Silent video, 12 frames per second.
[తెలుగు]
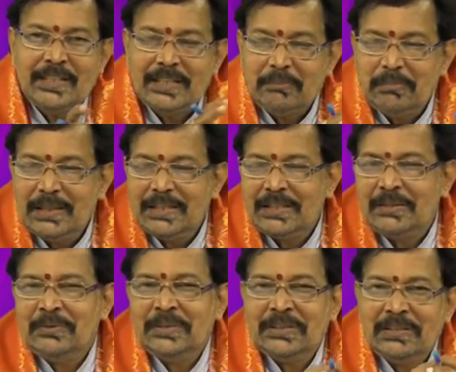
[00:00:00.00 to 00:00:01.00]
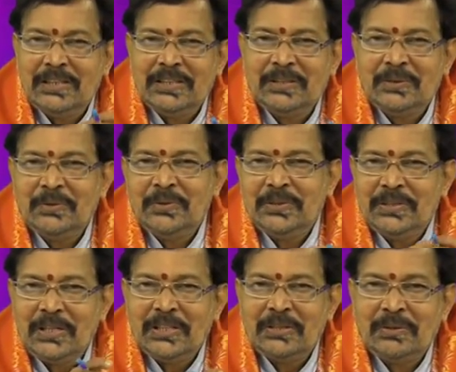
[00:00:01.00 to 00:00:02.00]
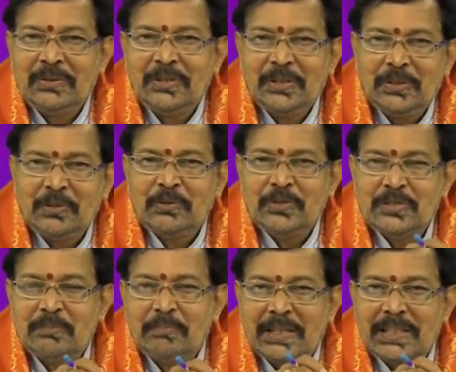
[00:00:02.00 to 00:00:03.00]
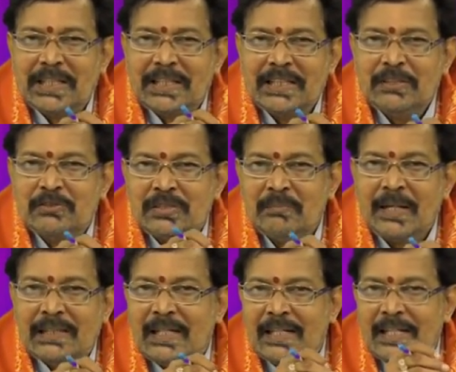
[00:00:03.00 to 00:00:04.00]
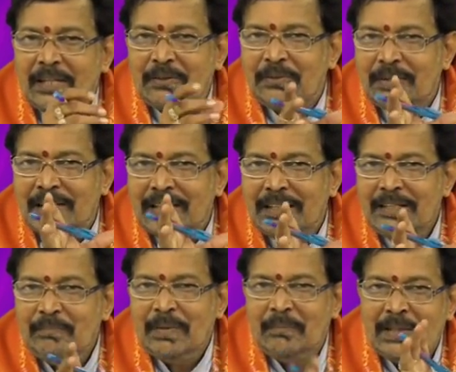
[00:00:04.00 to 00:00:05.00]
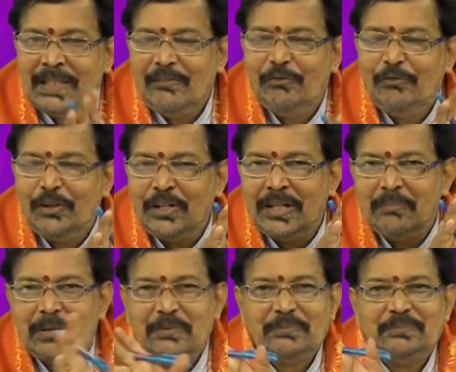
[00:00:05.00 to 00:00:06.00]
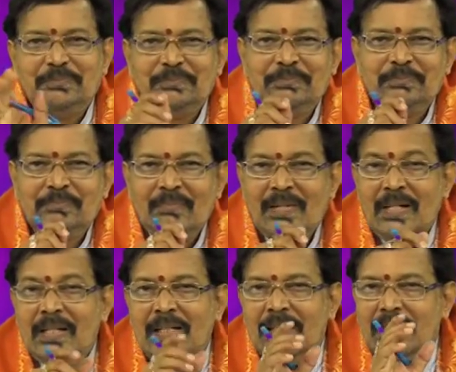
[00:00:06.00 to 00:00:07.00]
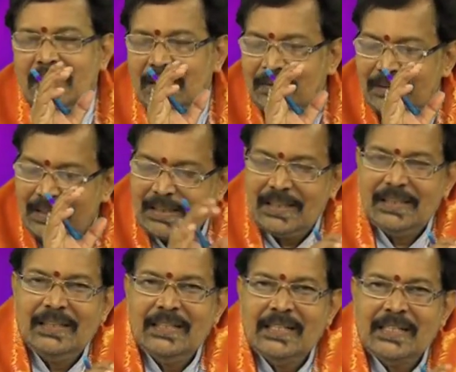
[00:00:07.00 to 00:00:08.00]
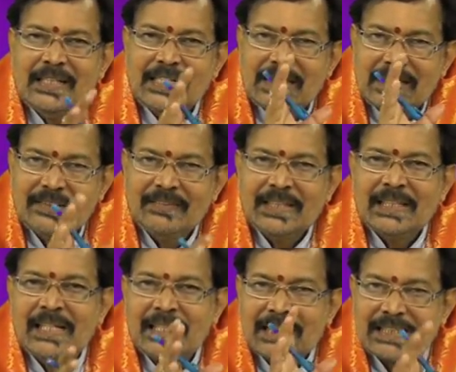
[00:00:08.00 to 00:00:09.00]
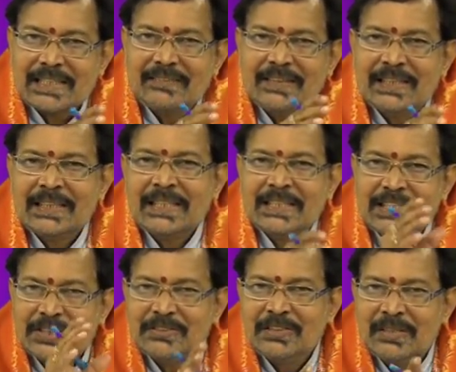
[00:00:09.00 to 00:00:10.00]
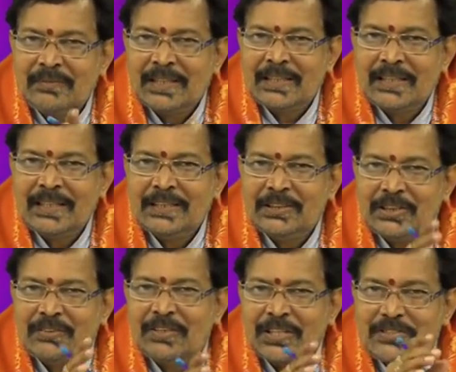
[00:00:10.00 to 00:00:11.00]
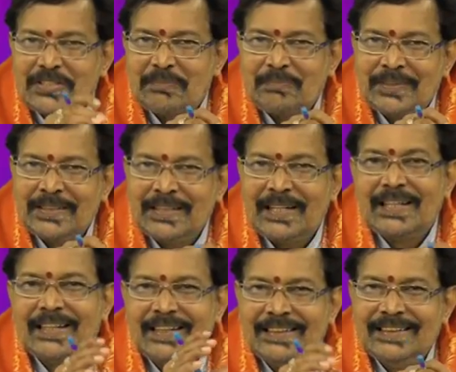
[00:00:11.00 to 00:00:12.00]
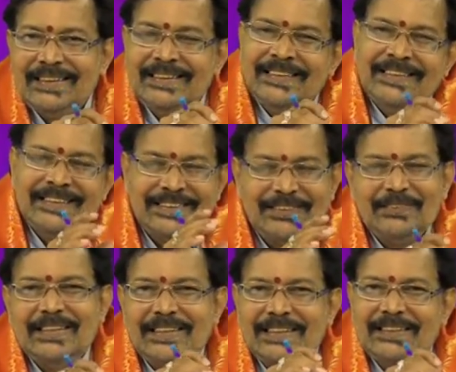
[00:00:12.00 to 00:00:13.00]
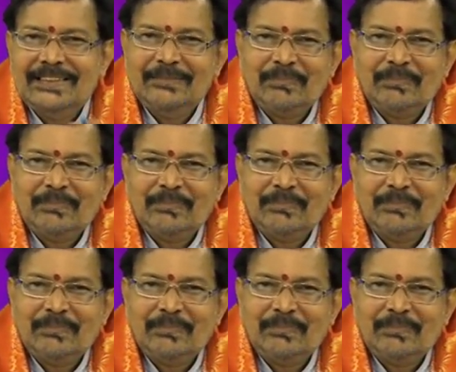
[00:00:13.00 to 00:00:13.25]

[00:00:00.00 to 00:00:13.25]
డబ్బు లేదను అది లేదను ఇది లేదును ఏదో కొంచెం పేదరికం కొంచెం మాట్లాడారనుకోండి మిమ్మల్ని ఎవ్వరు నమ్మరు కనుక కష్టమైన నష్టమైన నిష్ఠూరమైన ఎదుటివారు చెప్పింది అలాగండి అవునండి